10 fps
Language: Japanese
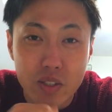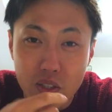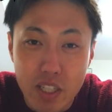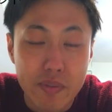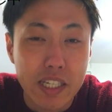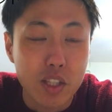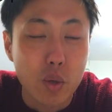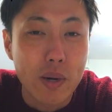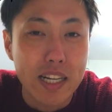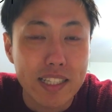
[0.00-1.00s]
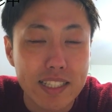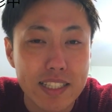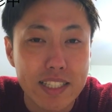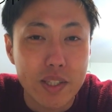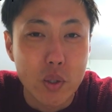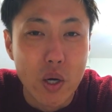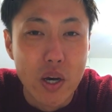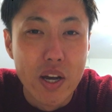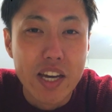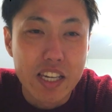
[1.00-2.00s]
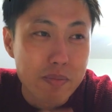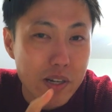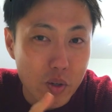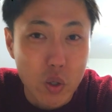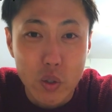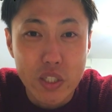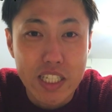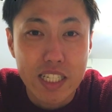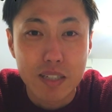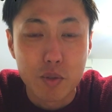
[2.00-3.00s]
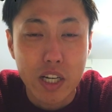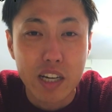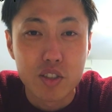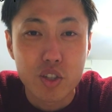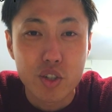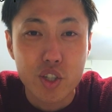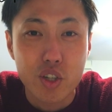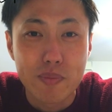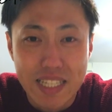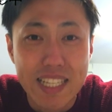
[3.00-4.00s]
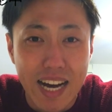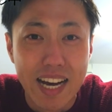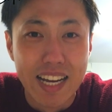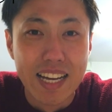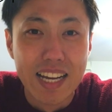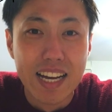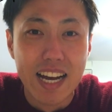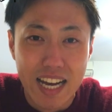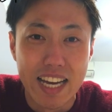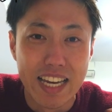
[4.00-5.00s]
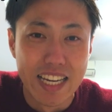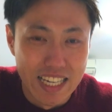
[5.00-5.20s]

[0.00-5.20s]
くしゃみが止まらないんですけど今のこの時期からも花粉症の人いますかはい